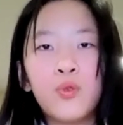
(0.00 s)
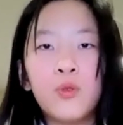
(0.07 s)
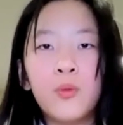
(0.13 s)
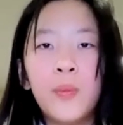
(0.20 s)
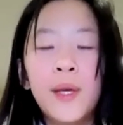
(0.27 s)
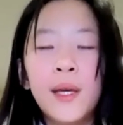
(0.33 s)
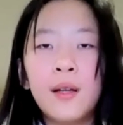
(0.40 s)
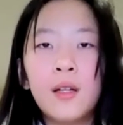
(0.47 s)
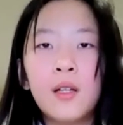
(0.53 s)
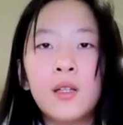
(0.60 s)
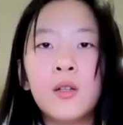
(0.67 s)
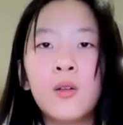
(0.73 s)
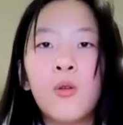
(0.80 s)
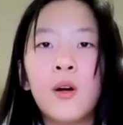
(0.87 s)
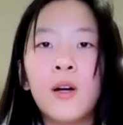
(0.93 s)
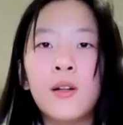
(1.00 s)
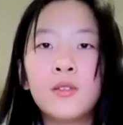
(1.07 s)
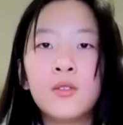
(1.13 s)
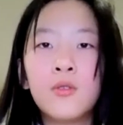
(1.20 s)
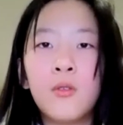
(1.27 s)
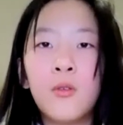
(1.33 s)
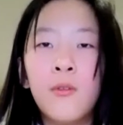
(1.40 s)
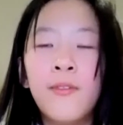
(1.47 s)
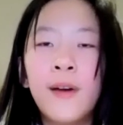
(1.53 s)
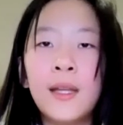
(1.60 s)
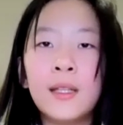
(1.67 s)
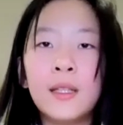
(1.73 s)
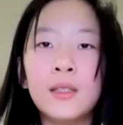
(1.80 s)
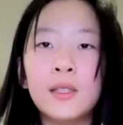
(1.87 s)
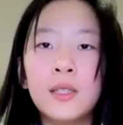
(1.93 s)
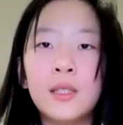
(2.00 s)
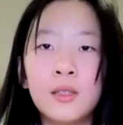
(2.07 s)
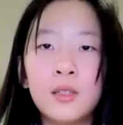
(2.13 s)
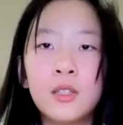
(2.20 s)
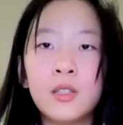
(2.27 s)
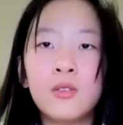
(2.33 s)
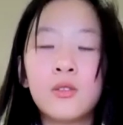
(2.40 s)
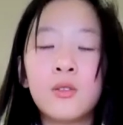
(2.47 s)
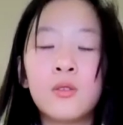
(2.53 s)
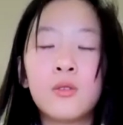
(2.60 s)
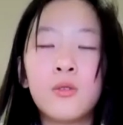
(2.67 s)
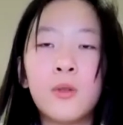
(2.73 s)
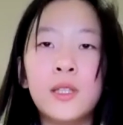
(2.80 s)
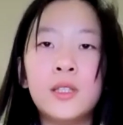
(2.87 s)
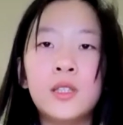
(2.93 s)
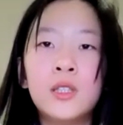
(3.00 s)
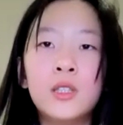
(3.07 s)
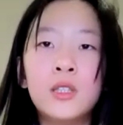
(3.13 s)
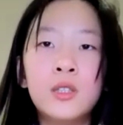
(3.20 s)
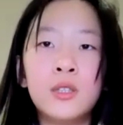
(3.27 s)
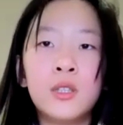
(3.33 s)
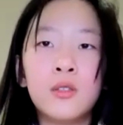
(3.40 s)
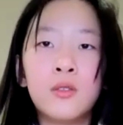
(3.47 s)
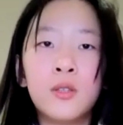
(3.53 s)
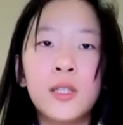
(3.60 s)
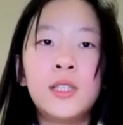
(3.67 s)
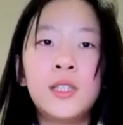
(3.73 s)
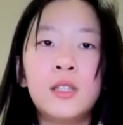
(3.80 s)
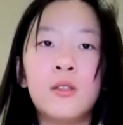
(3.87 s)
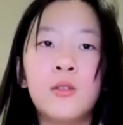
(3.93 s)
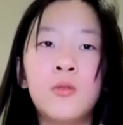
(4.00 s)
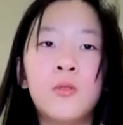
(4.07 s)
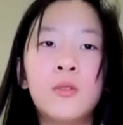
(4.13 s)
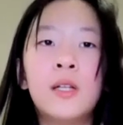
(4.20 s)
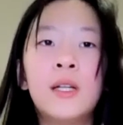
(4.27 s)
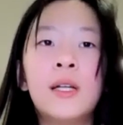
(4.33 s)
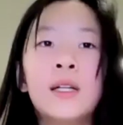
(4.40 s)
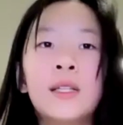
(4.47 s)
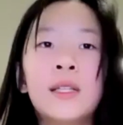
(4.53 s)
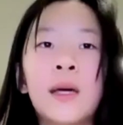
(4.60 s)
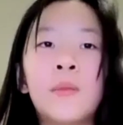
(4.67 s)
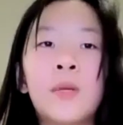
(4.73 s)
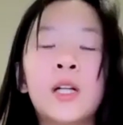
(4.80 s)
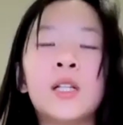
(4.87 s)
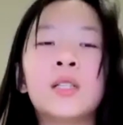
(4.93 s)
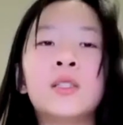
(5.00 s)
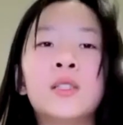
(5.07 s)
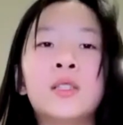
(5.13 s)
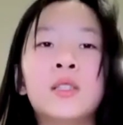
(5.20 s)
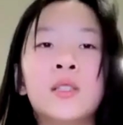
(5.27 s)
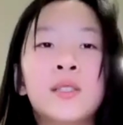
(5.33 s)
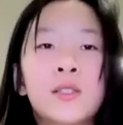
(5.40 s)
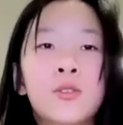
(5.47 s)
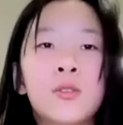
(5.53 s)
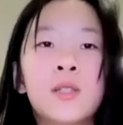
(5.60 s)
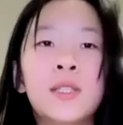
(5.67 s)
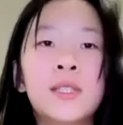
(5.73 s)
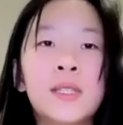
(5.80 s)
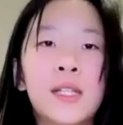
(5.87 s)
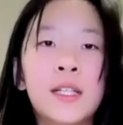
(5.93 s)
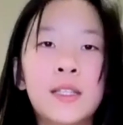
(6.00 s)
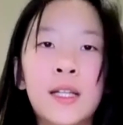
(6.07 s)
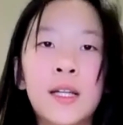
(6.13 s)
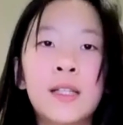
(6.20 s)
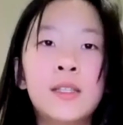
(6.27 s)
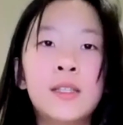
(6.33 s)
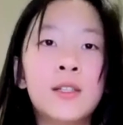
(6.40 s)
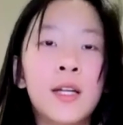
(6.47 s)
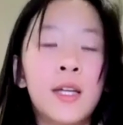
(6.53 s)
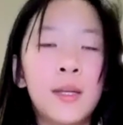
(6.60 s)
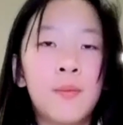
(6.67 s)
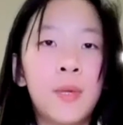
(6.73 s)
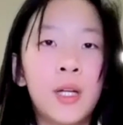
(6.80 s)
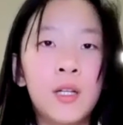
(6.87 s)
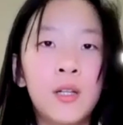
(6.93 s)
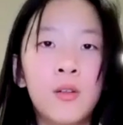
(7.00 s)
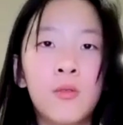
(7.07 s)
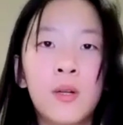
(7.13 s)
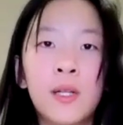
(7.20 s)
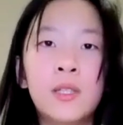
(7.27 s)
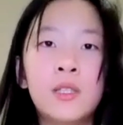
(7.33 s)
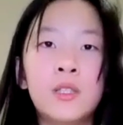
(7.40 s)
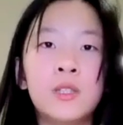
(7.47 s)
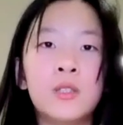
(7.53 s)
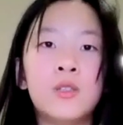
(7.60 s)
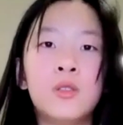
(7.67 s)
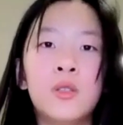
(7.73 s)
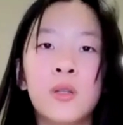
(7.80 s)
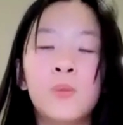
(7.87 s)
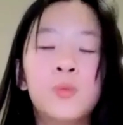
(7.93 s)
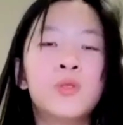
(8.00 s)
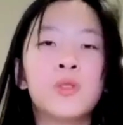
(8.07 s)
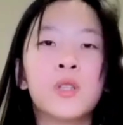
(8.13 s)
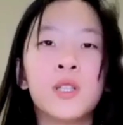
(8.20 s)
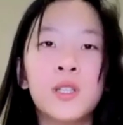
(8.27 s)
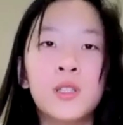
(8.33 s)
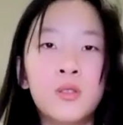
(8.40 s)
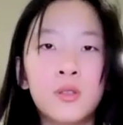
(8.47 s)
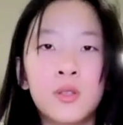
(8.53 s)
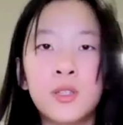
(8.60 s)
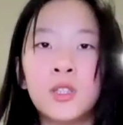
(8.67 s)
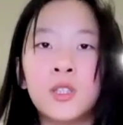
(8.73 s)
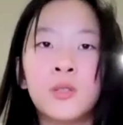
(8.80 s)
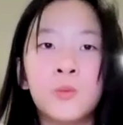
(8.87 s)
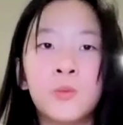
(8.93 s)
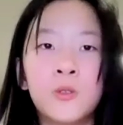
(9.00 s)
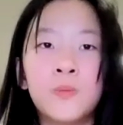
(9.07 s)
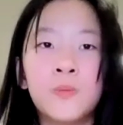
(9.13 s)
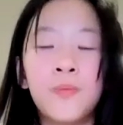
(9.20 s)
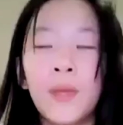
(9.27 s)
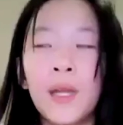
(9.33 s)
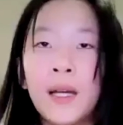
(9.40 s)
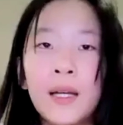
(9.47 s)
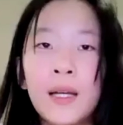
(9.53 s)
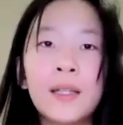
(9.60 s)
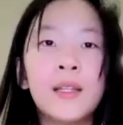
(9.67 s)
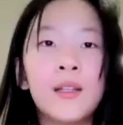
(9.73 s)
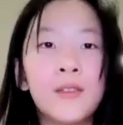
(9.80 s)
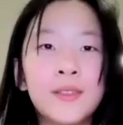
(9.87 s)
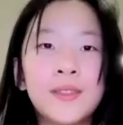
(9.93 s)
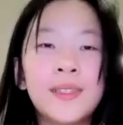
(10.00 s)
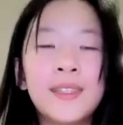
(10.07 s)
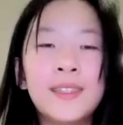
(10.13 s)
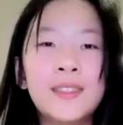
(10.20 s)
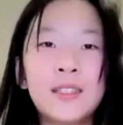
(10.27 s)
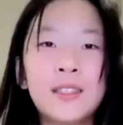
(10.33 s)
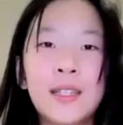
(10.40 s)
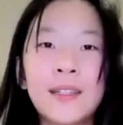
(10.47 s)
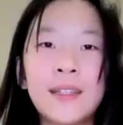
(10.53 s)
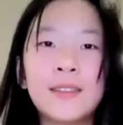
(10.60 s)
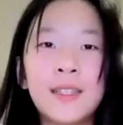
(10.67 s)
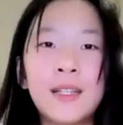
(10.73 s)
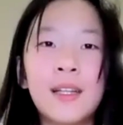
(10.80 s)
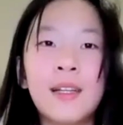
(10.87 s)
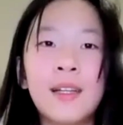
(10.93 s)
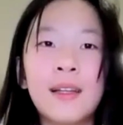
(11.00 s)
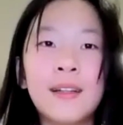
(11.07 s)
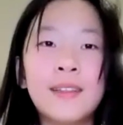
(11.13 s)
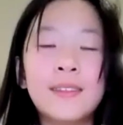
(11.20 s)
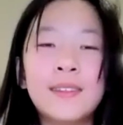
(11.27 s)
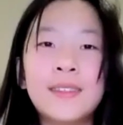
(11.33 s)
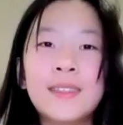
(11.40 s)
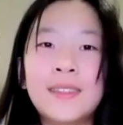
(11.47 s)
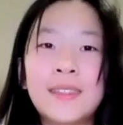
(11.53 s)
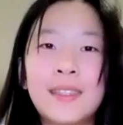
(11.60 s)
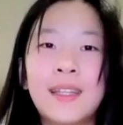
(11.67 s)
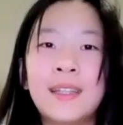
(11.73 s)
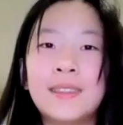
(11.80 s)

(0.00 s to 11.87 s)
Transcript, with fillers: 普遍和广泛的形式中对知识的追求，那么哲学显然就可以被认为是全部科学之母。那我今天就讲到这里了，谢谢